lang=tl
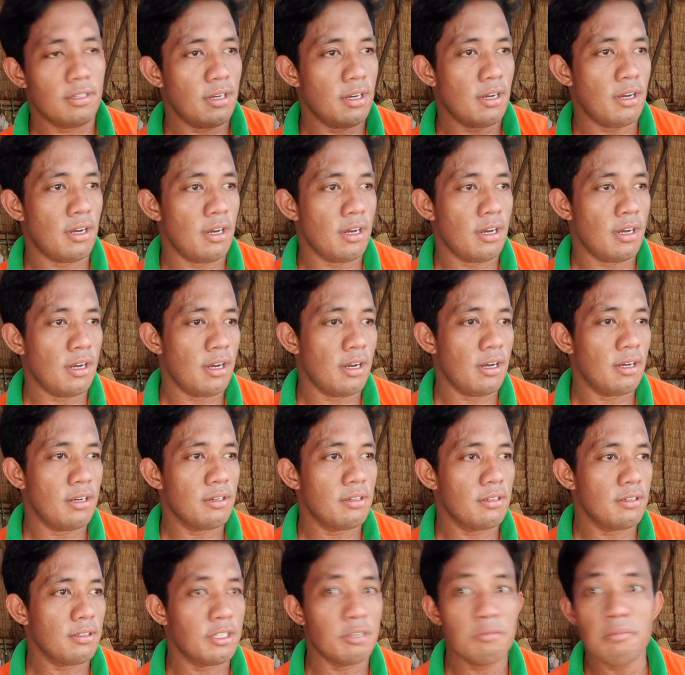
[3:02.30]
ah,
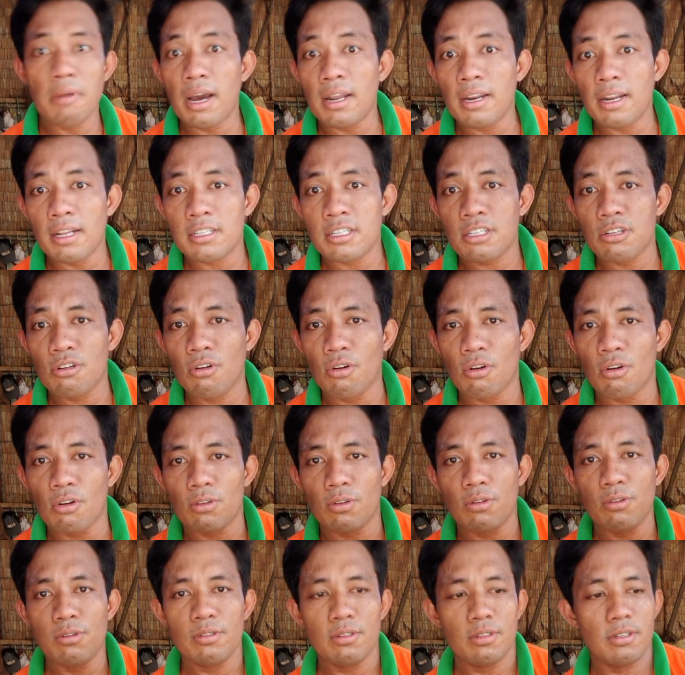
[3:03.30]
simana
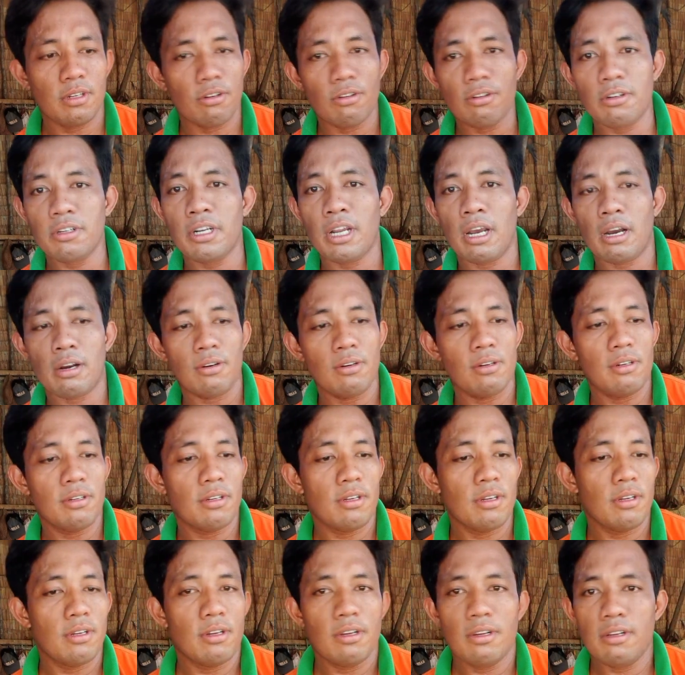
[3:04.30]
siguro to, nag-order ako.
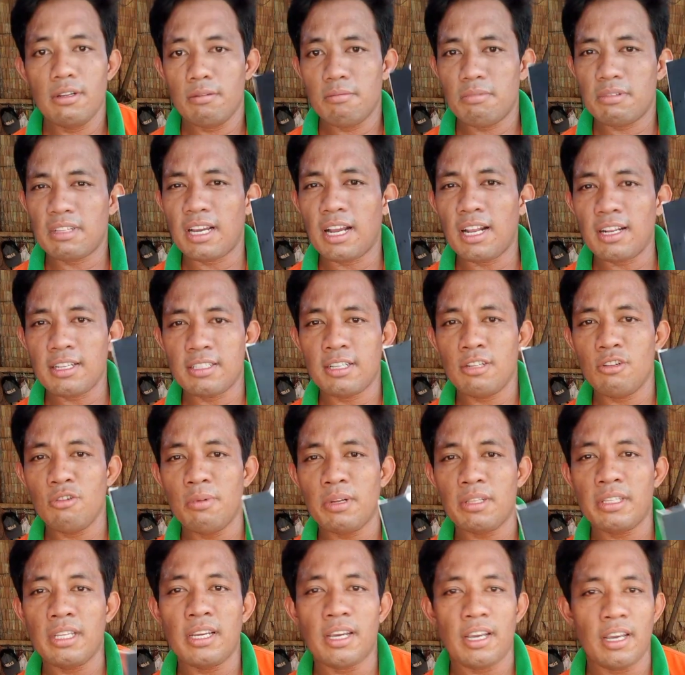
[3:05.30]
Tagal kasi
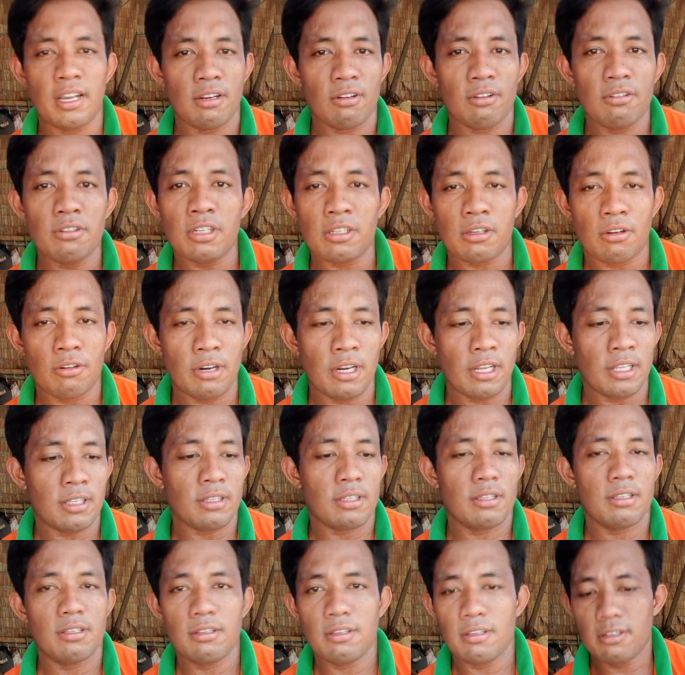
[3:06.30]
dumating, kaya nag-order ko ulit.
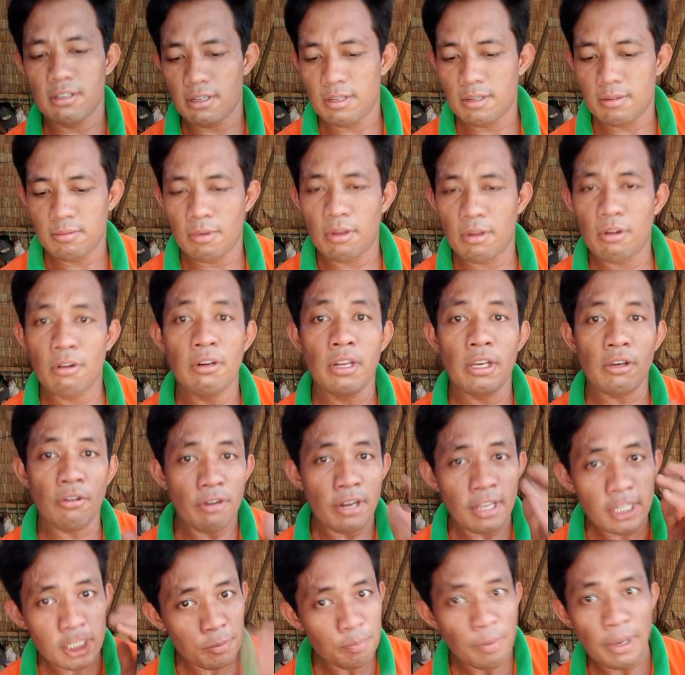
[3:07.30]
Pero hindi
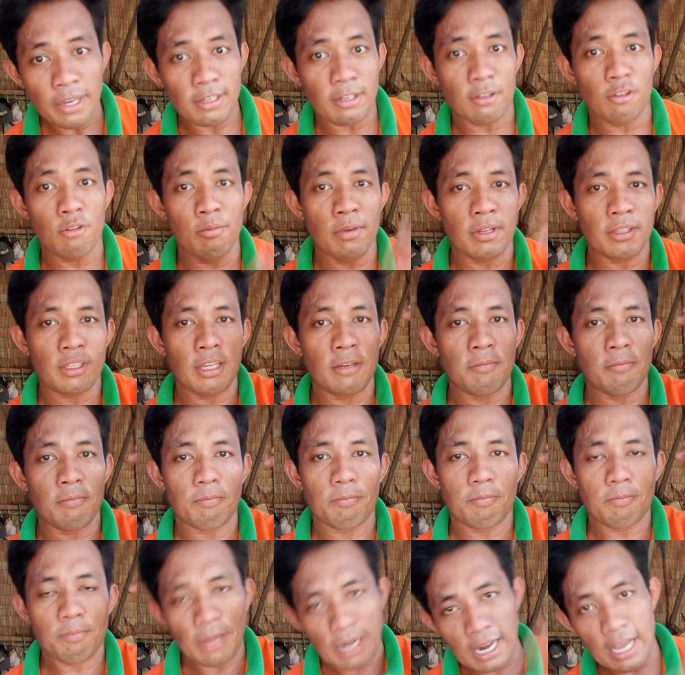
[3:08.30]
ko na-expect, dumating
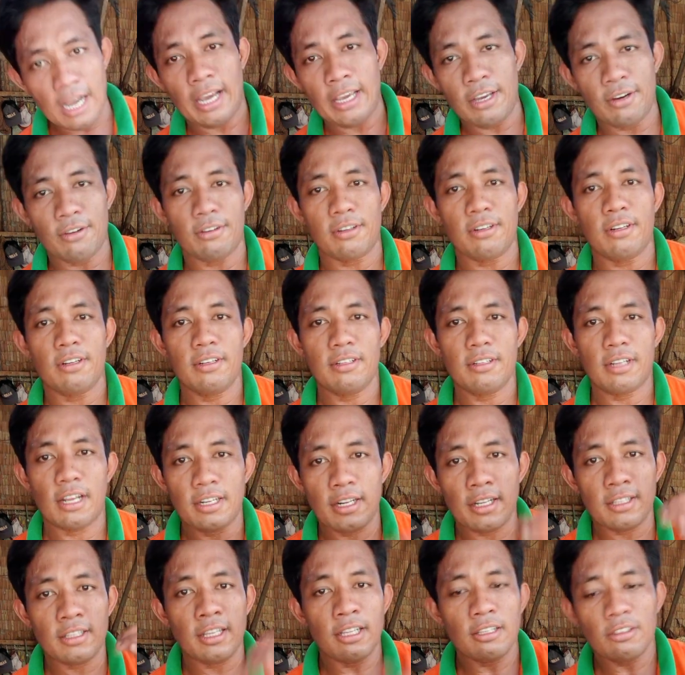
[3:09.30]
pala ngayon.
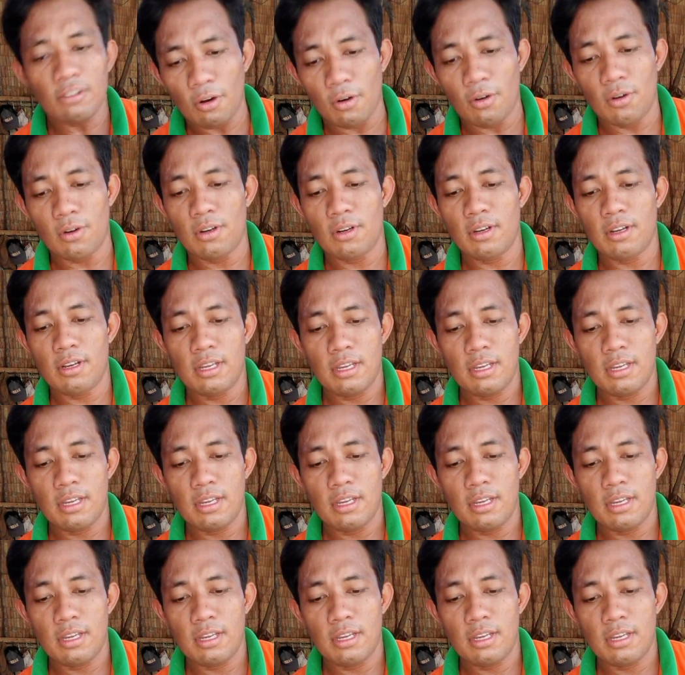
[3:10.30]
Dadating to.